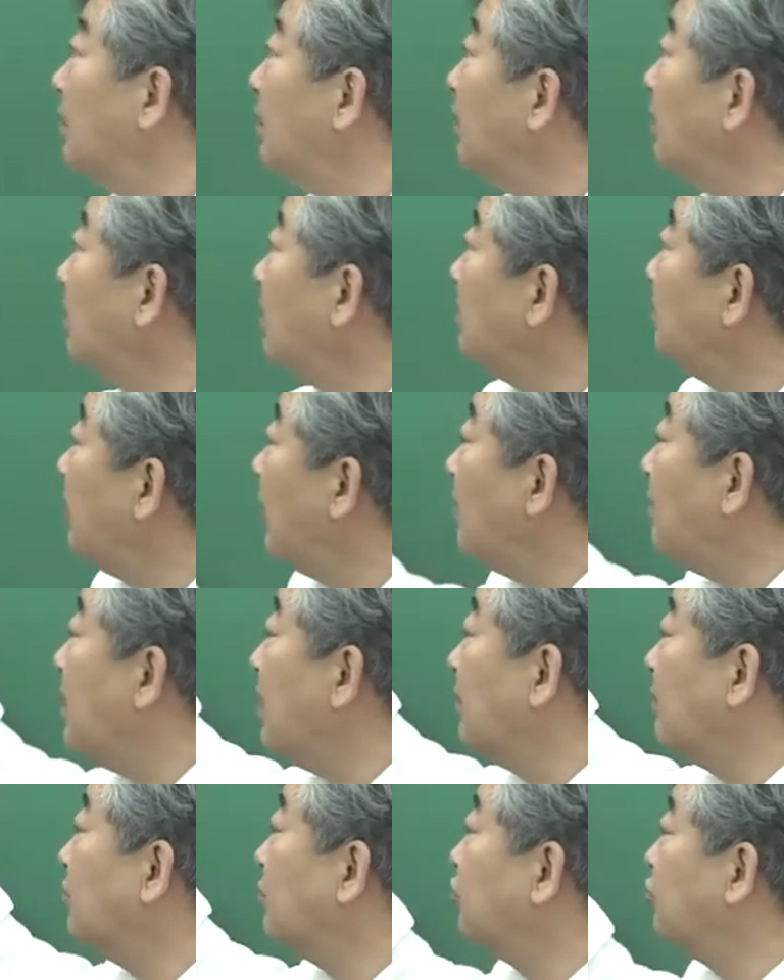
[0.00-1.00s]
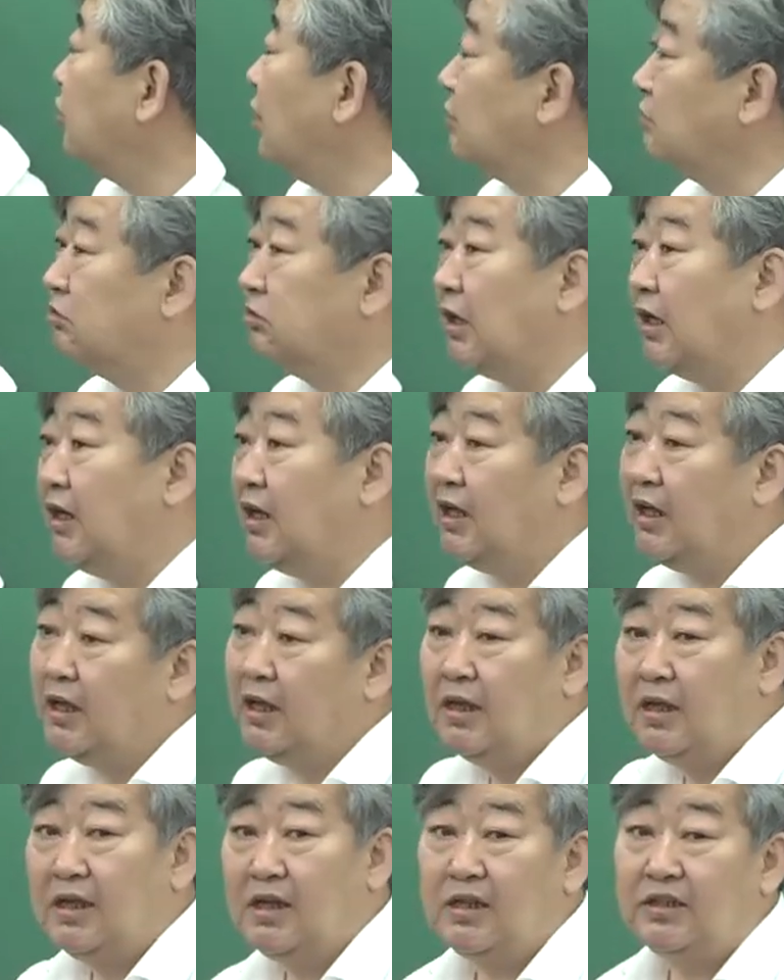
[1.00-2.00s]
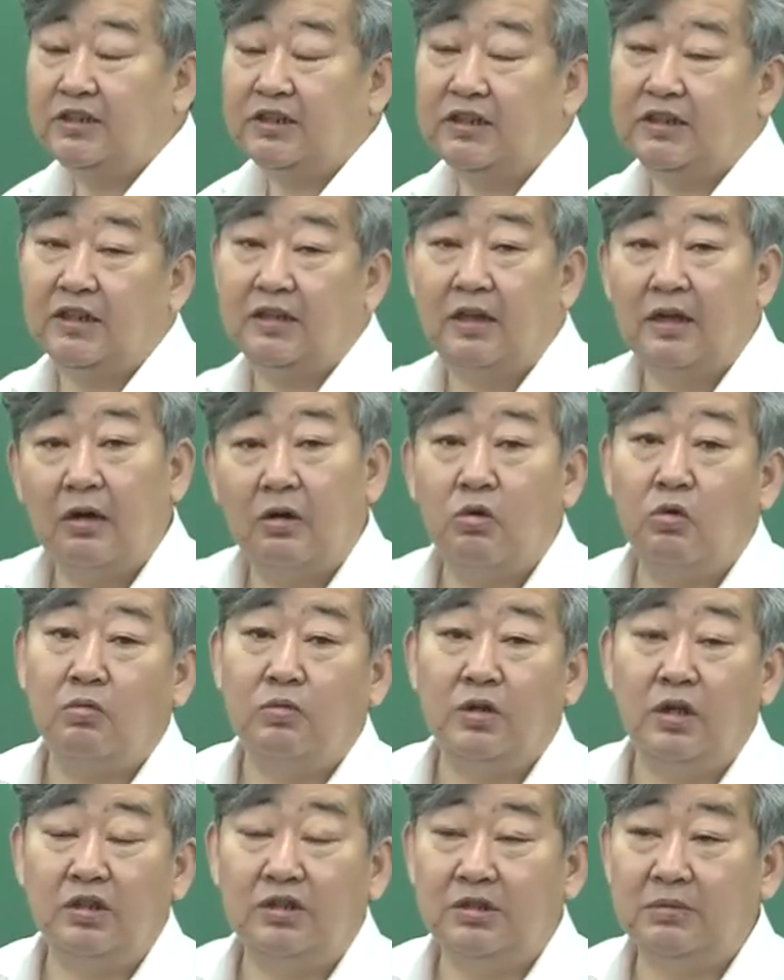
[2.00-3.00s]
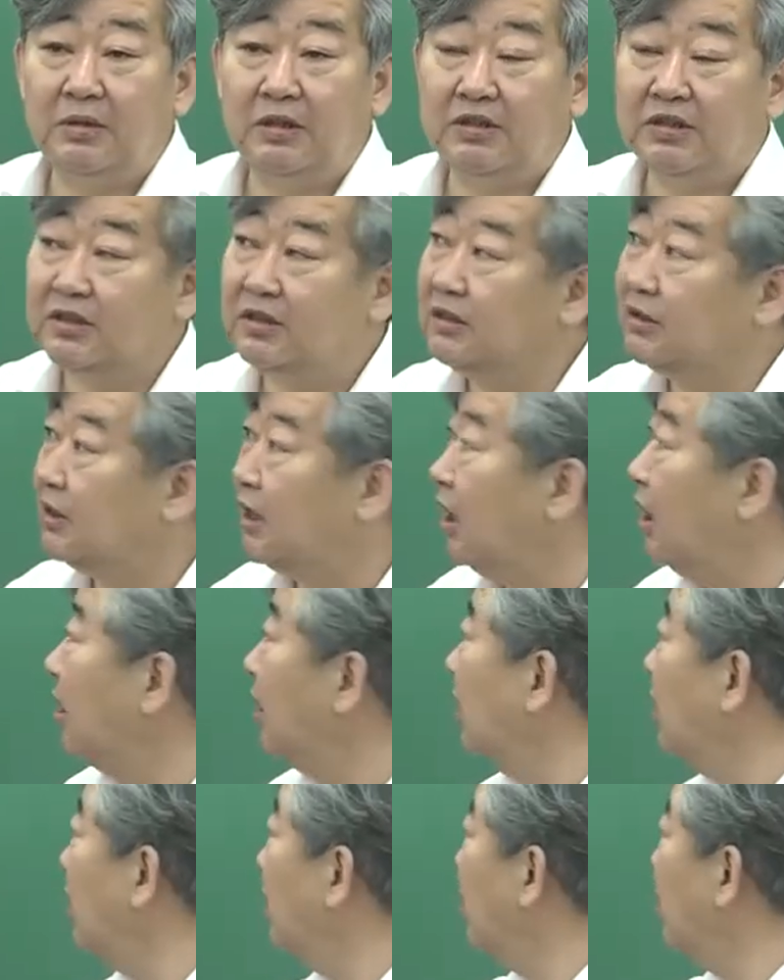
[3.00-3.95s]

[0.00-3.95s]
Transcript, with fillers: 어, 법하고 수학후 관리 1차 때 내가 공부 열심히 했으니까